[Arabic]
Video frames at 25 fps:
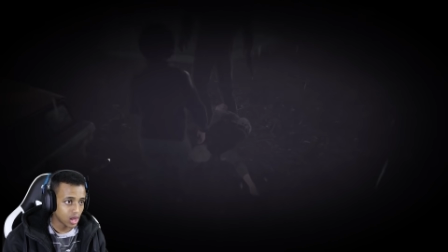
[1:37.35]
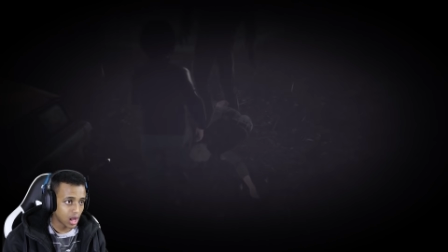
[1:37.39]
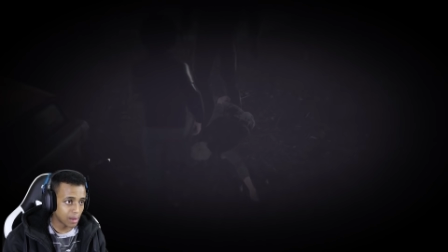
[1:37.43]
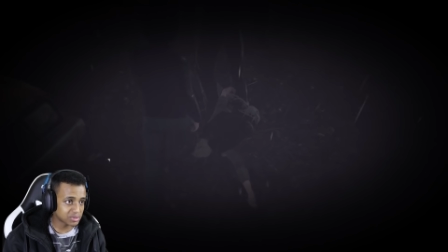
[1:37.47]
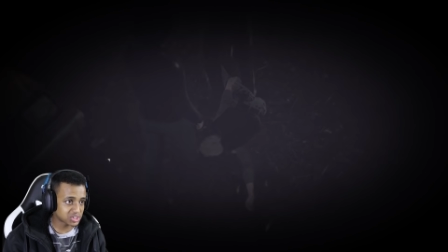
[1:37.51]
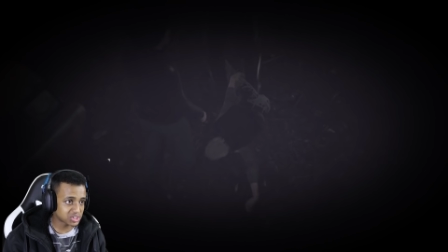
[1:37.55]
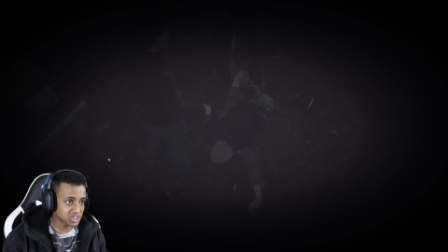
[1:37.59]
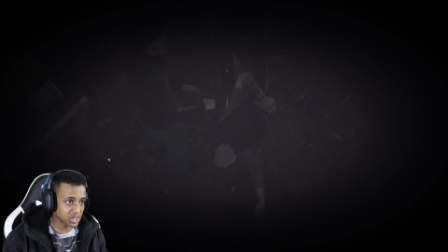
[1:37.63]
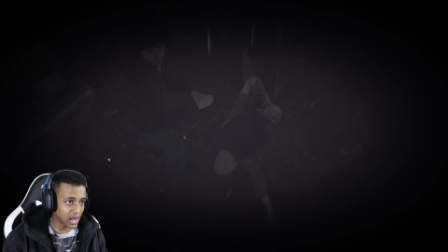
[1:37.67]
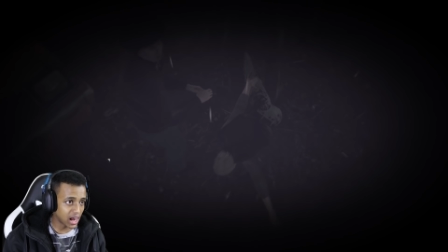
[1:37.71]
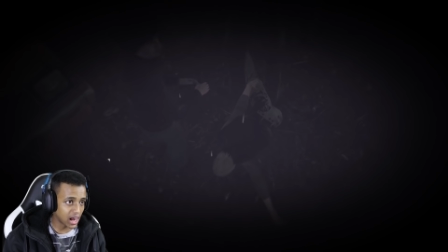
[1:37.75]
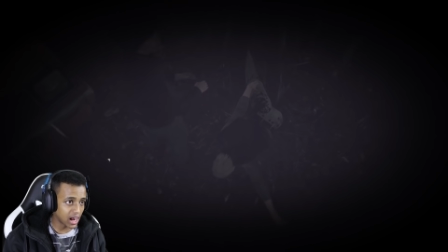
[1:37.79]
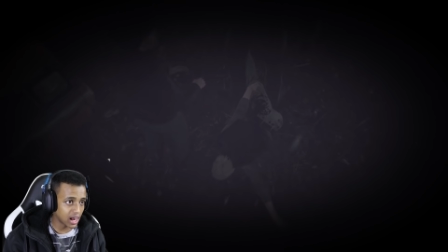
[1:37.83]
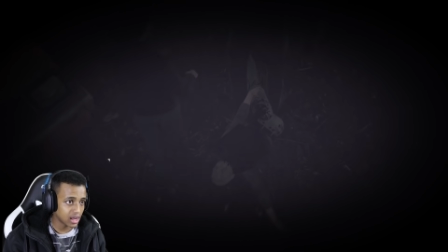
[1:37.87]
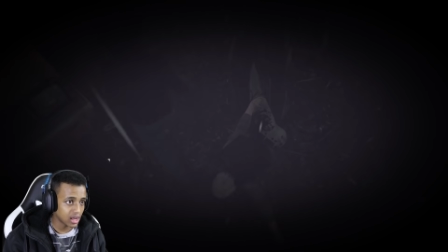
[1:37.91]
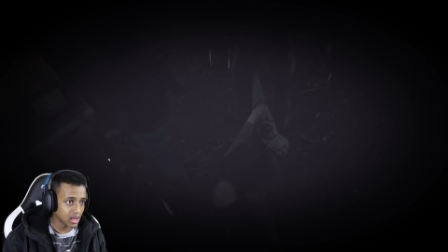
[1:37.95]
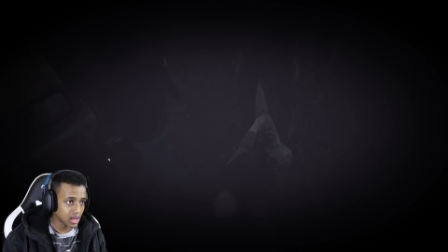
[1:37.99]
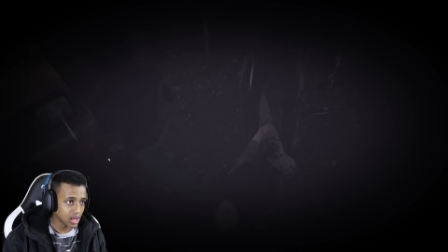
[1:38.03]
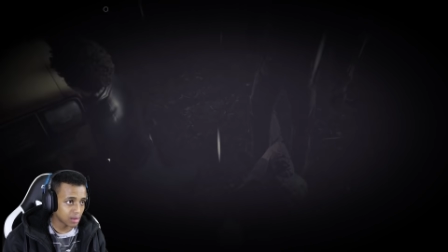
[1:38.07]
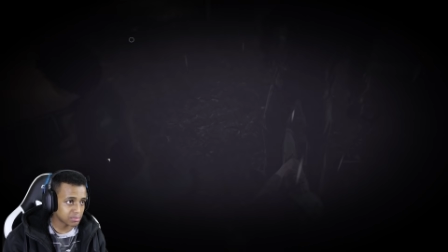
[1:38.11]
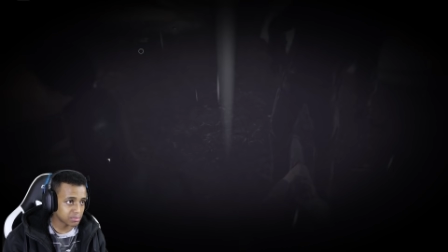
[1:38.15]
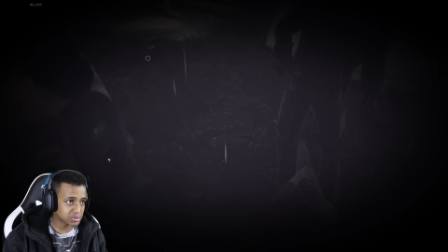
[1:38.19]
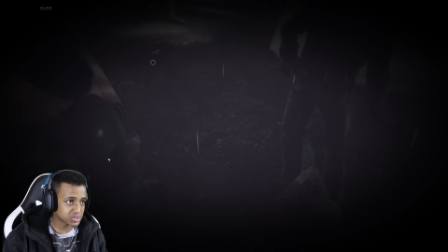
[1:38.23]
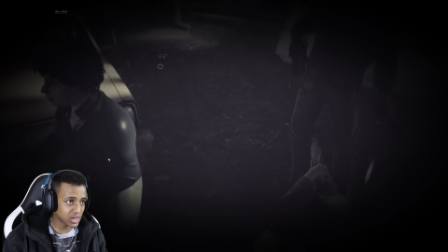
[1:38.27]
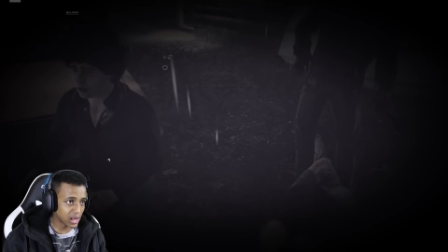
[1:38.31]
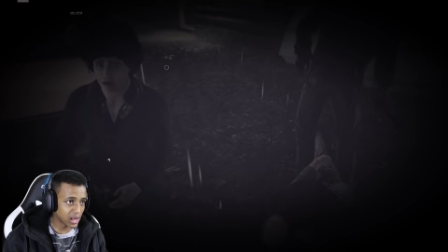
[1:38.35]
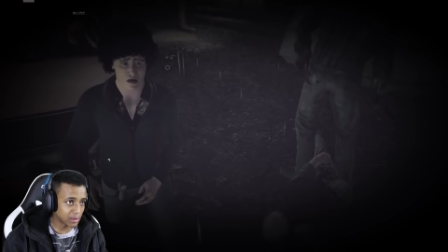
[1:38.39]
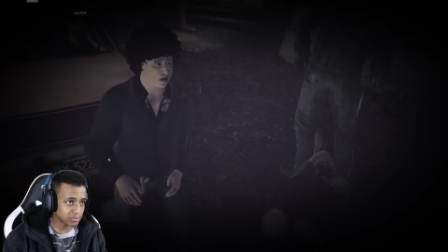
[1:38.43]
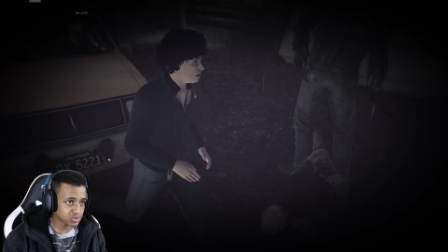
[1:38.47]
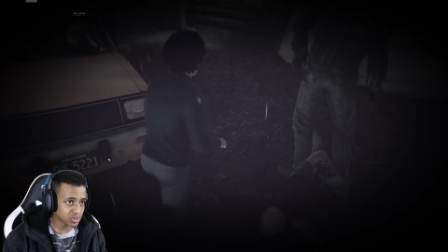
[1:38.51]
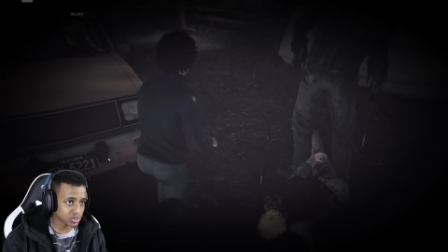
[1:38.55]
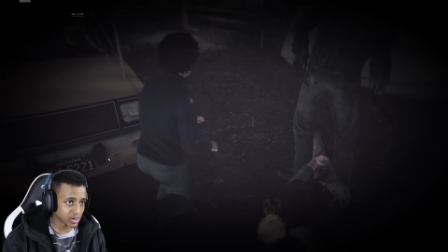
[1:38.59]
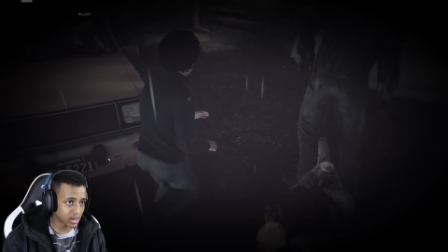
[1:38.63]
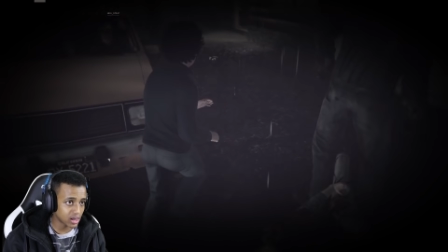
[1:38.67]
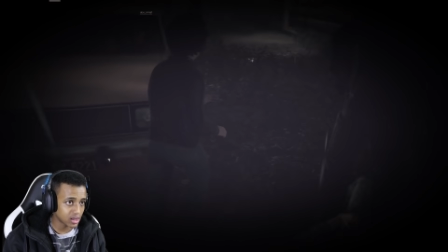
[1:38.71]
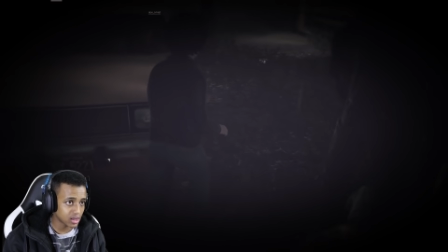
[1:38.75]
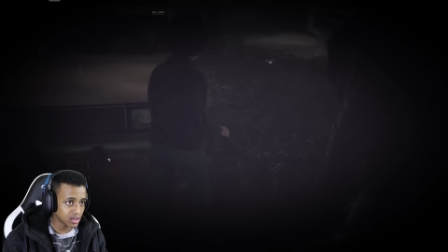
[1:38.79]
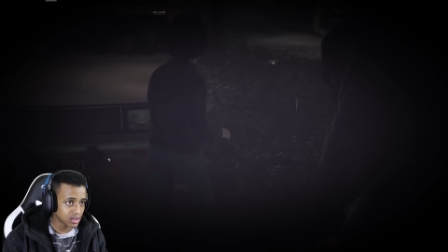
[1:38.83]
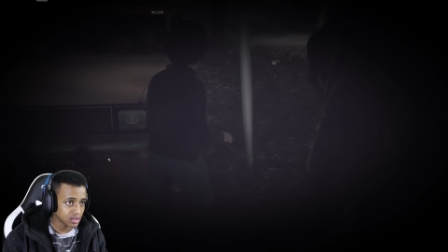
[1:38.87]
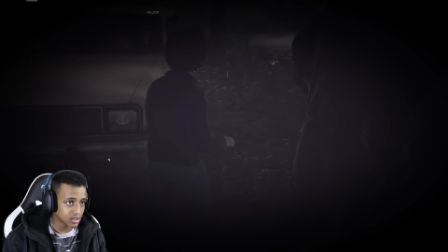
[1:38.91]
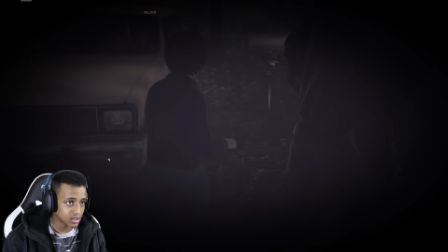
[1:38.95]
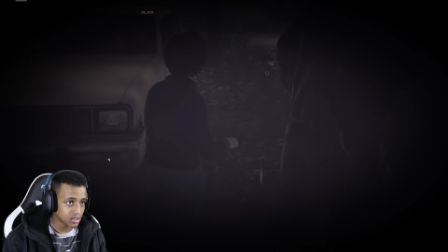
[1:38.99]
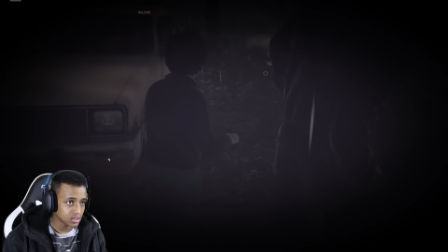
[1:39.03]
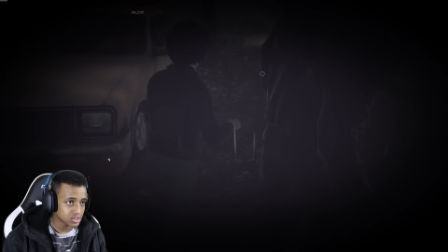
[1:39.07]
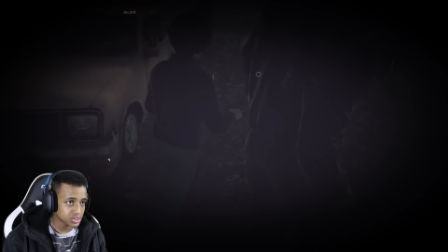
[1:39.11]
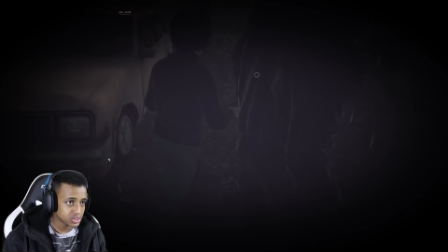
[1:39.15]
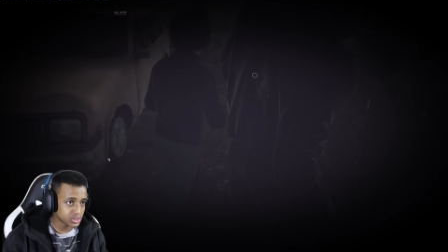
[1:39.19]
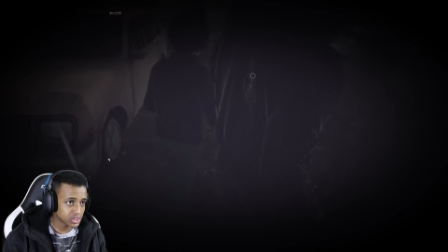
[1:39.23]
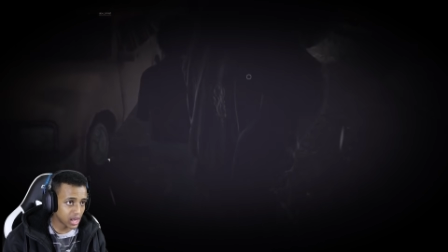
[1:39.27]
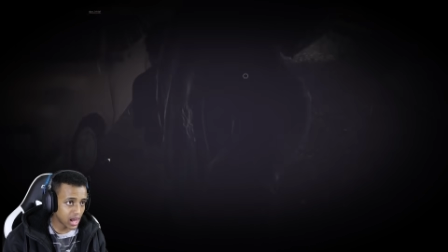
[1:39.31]
ابي سلاح ابي سلاح بسرعه
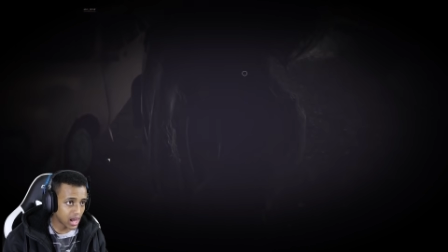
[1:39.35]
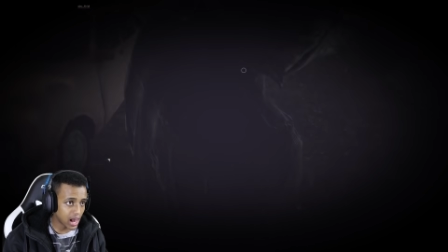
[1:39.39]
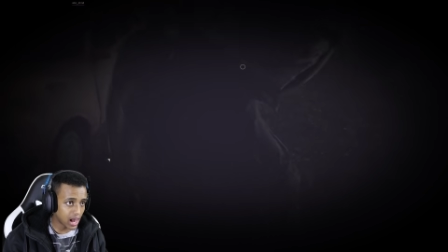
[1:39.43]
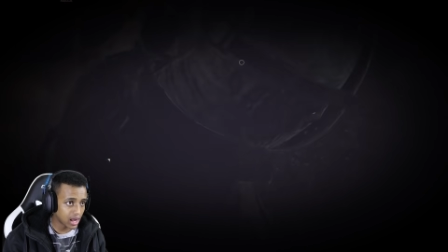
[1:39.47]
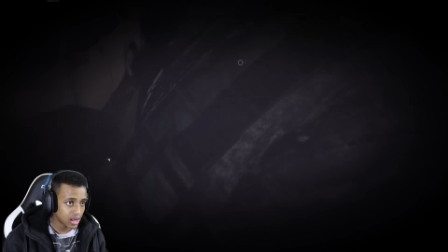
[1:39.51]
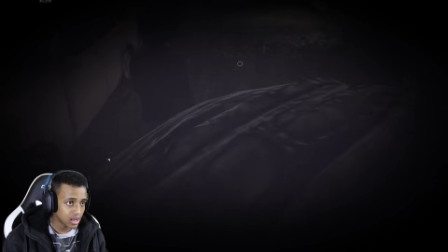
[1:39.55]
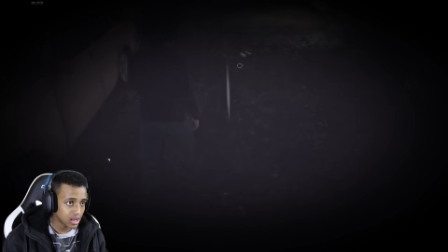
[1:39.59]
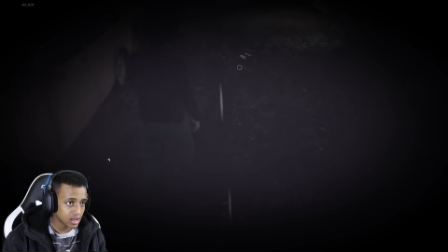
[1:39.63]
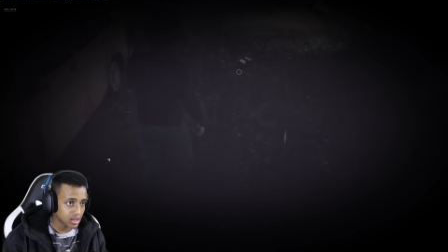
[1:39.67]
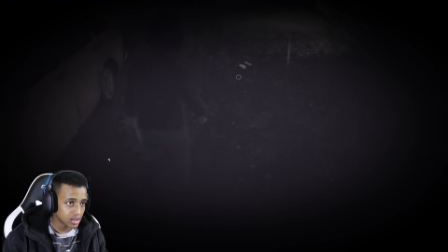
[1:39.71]
سلاح